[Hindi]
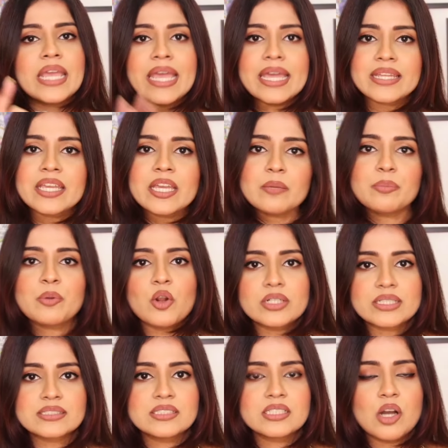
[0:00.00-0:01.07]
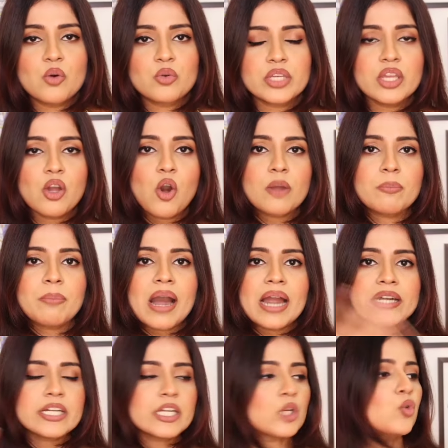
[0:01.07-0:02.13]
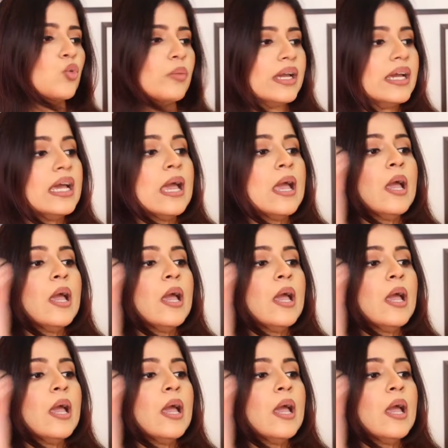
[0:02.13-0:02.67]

हेयर केयर प्रोडक्ट्स दिखाऊंगी और पार्ट टू में